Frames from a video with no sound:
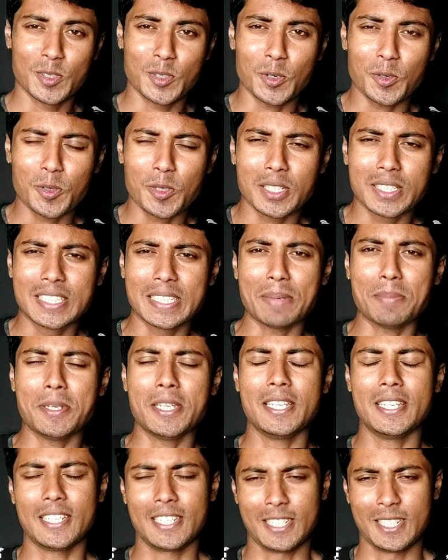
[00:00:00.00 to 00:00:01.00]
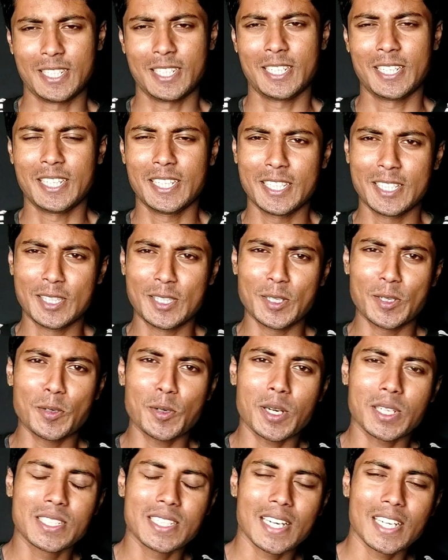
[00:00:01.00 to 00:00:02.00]
শওকত জামিল
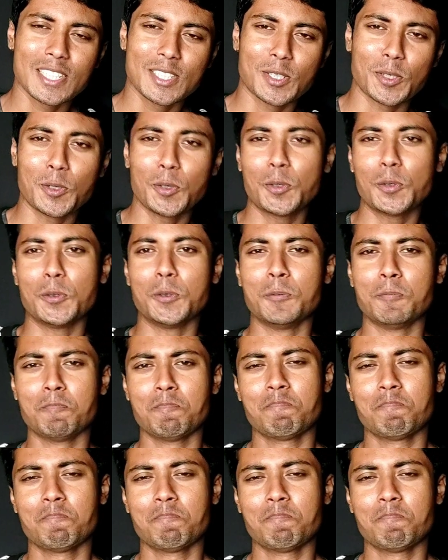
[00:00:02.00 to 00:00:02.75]
তেলোয়ার জাহান ঝন্টু